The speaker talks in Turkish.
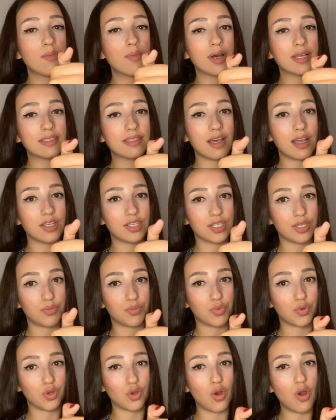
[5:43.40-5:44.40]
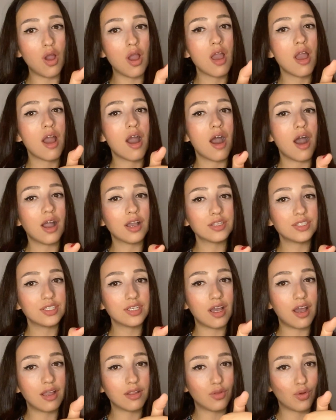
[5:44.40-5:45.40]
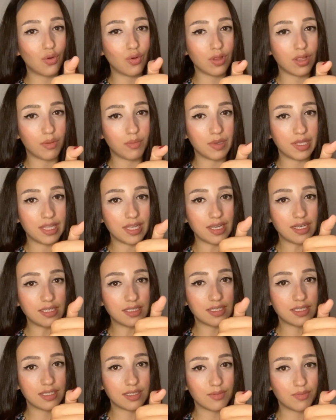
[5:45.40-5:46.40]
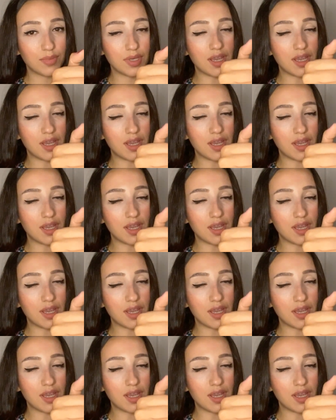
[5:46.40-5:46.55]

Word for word: masaj yapıyor. Aşağıda olabilir